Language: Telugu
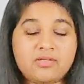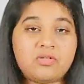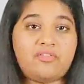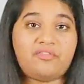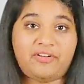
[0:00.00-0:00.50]

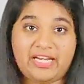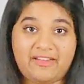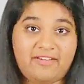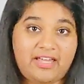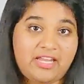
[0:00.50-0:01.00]
సో
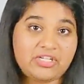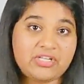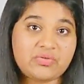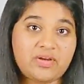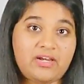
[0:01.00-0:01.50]
వీటి
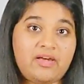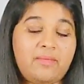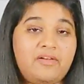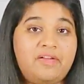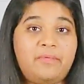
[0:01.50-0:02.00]
వేరియేషన్స్ వలన
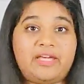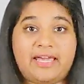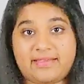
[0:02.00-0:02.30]
మనం ఇప్పుడు